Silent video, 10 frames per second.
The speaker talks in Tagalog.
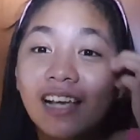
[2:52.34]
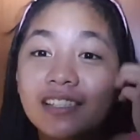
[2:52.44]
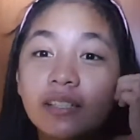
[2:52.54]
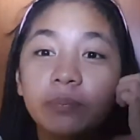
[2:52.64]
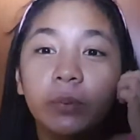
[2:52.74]

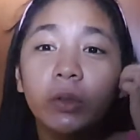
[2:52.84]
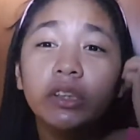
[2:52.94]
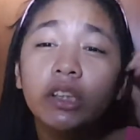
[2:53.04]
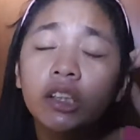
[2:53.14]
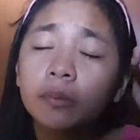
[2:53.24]
Kasi po,
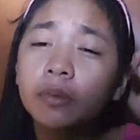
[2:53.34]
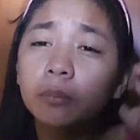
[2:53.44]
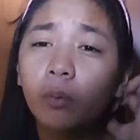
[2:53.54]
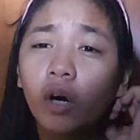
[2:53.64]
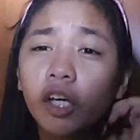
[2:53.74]
hindi naman
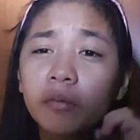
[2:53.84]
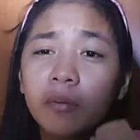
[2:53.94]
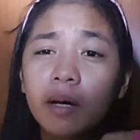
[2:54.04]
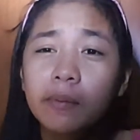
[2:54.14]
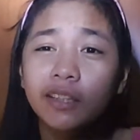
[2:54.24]
po kayo
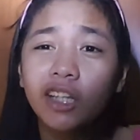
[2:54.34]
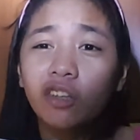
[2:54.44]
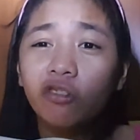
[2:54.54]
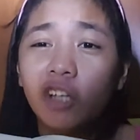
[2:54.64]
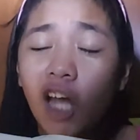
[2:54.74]
mamamatay
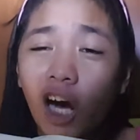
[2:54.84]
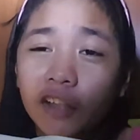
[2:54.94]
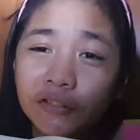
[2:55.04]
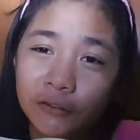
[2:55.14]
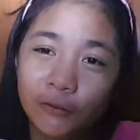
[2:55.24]
kung wala
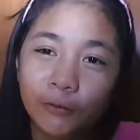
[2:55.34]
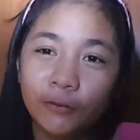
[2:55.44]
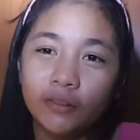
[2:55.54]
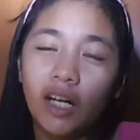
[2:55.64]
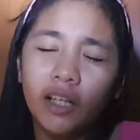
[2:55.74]
kayong
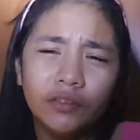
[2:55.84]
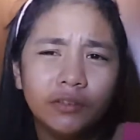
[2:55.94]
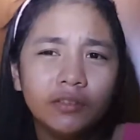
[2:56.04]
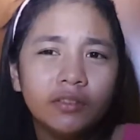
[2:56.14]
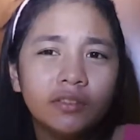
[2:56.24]

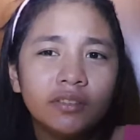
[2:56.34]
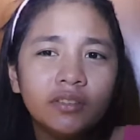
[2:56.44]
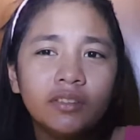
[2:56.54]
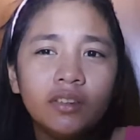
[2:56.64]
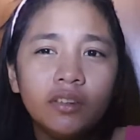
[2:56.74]
ano.
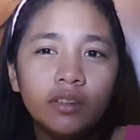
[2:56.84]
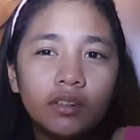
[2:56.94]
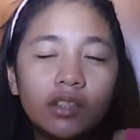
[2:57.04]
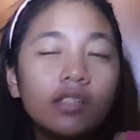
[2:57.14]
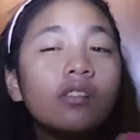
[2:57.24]

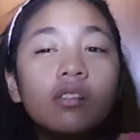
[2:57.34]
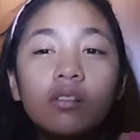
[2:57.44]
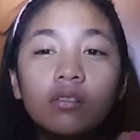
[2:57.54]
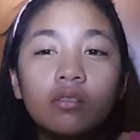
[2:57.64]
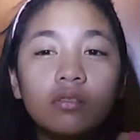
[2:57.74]

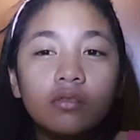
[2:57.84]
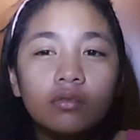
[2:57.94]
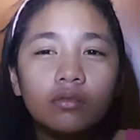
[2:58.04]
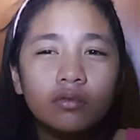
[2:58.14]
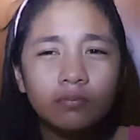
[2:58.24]
Siguro,
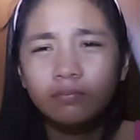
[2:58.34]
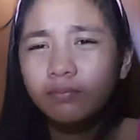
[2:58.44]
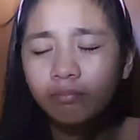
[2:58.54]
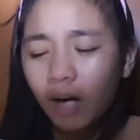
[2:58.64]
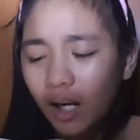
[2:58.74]

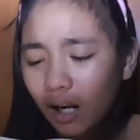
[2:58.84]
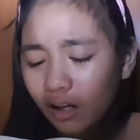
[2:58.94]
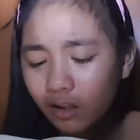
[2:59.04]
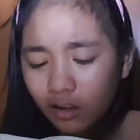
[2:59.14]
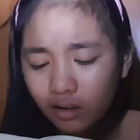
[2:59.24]
hmm, bala
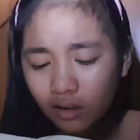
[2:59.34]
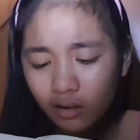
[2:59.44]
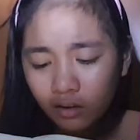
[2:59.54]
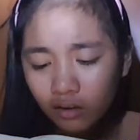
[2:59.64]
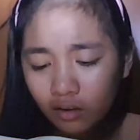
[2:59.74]
na.
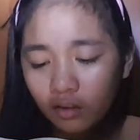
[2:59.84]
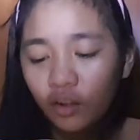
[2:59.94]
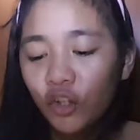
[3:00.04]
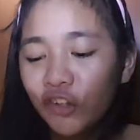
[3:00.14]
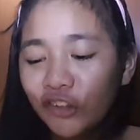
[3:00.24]

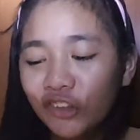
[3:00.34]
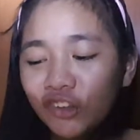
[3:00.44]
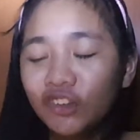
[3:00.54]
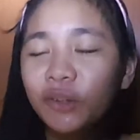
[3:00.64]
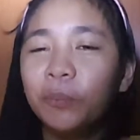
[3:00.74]

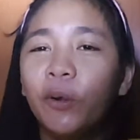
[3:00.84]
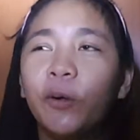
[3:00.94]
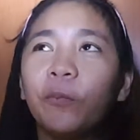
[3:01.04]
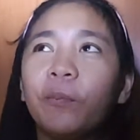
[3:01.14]
YouTube or